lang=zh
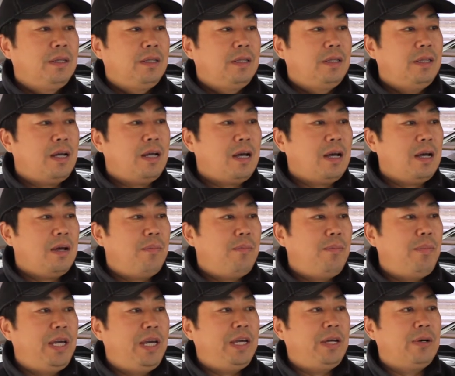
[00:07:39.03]
那
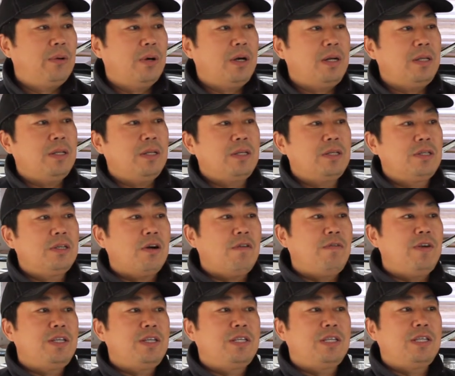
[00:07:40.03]
美国人的消
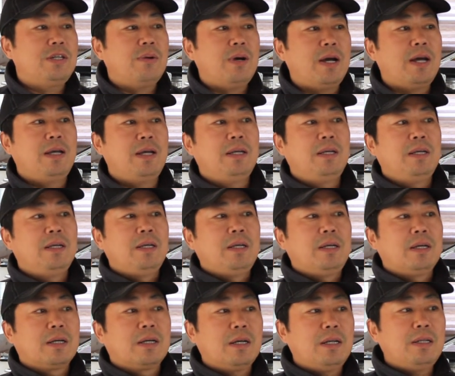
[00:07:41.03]
费习惯
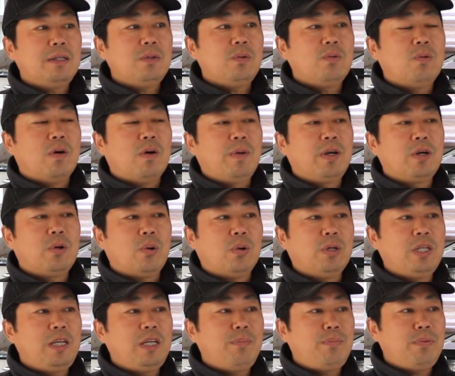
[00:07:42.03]
跟我们
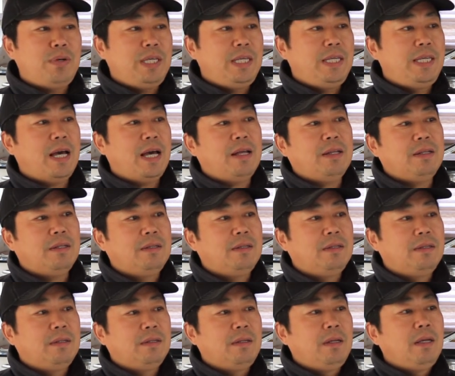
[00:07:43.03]
国内不一样，
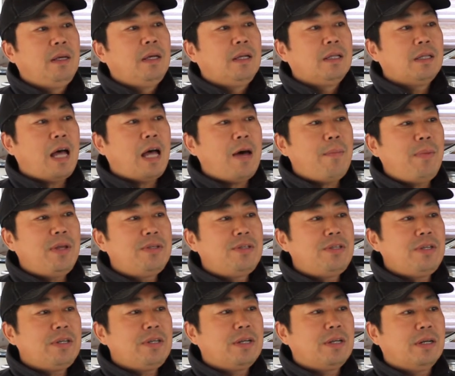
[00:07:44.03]
他们
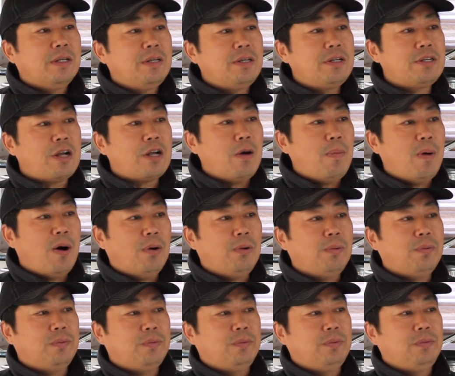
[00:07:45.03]
尽可能少跑
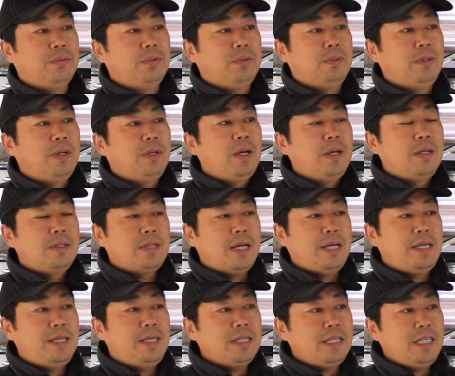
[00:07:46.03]
路，
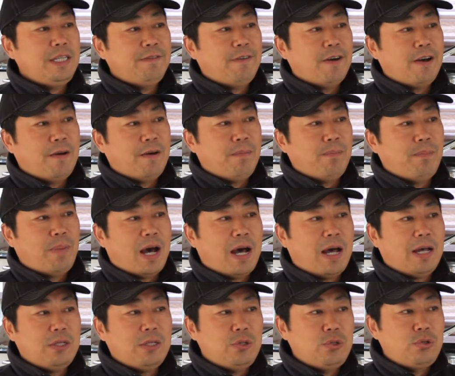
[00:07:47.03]
在一个地方
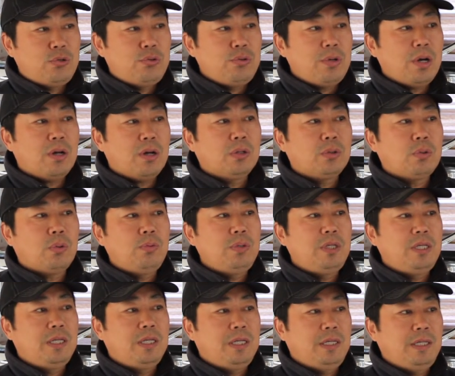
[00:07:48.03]
把需要的东
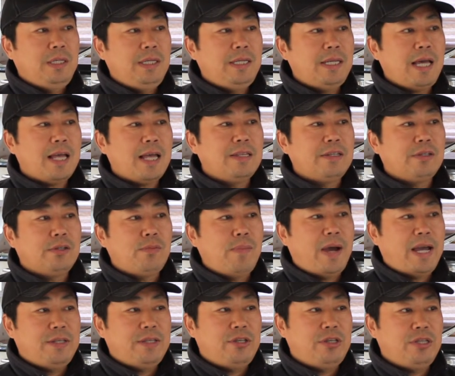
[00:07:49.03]
西一下子都
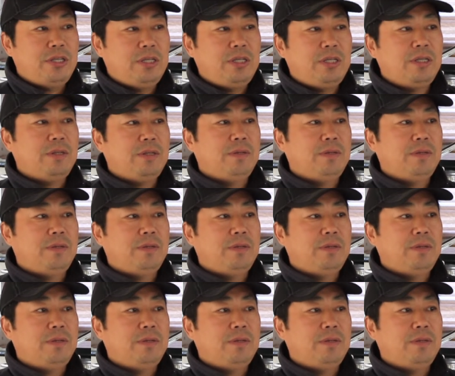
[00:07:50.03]
买齐。